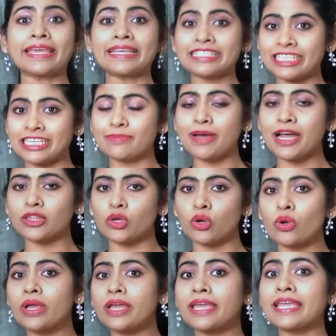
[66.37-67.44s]
ఈ
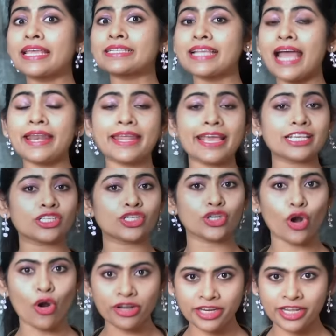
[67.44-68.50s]
సినిమాతో హీఈస్ అన్
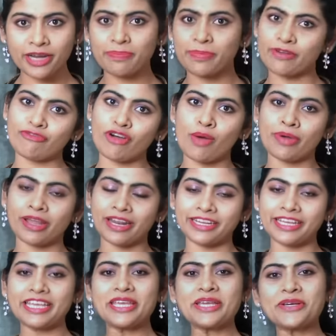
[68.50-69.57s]
ఎక్స్ట్రాడినరీ పర్ఫార్మర్
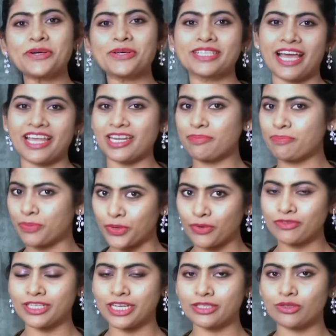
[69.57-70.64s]
అని ఇంకోసారి
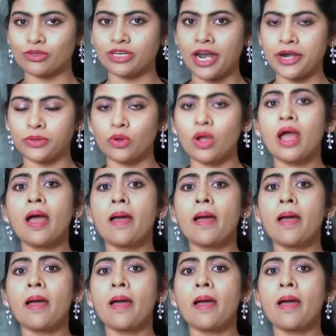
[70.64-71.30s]
ప్రూవ్ చేసుకున్నాడు